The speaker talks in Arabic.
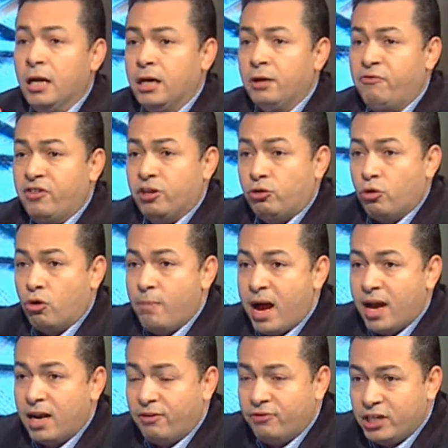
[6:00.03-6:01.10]
انفي التهمه
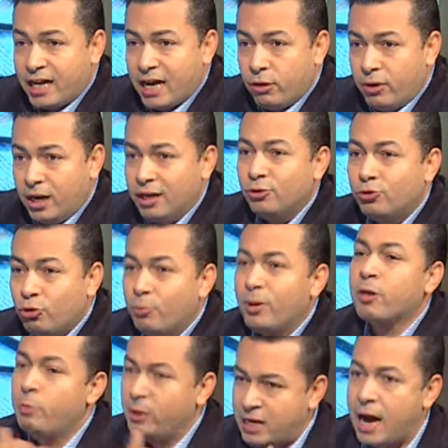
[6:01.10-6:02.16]
عن نفسك اولا ثم
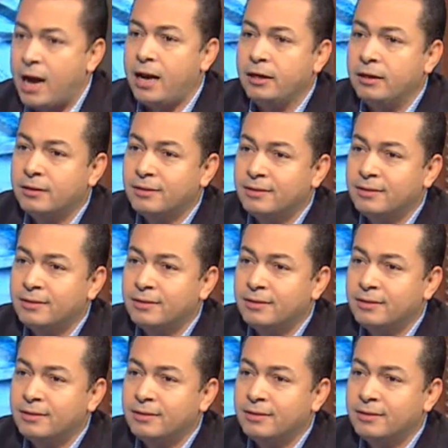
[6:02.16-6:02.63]
اثبتها علي